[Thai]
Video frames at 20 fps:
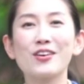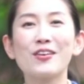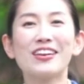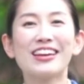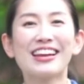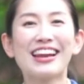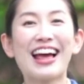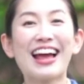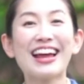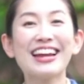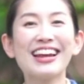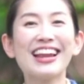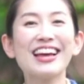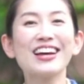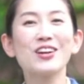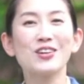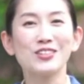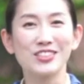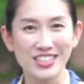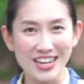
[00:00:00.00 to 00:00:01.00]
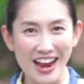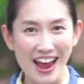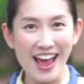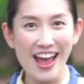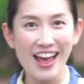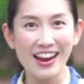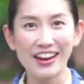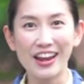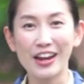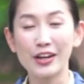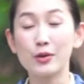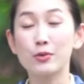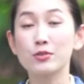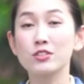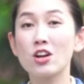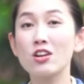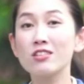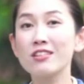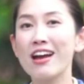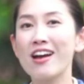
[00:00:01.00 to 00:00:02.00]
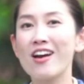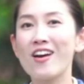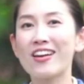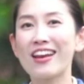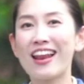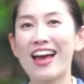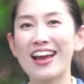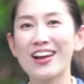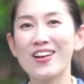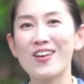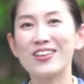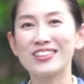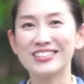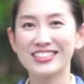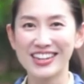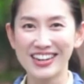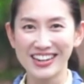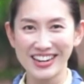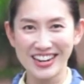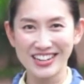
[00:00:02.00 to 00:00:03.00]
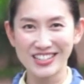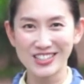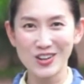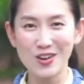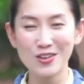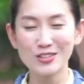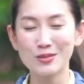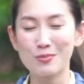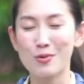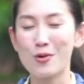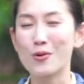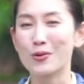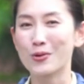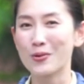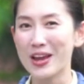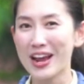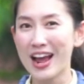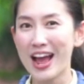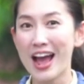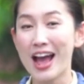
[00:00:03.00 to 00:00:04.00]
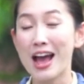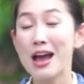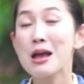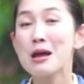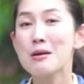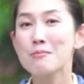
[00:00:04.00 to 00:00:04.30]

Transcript: กดไลค์ และกดแชร์ ในทุกช่องทางออนไลน์ของ TNN ช่อง 16 ด้วยค่ะ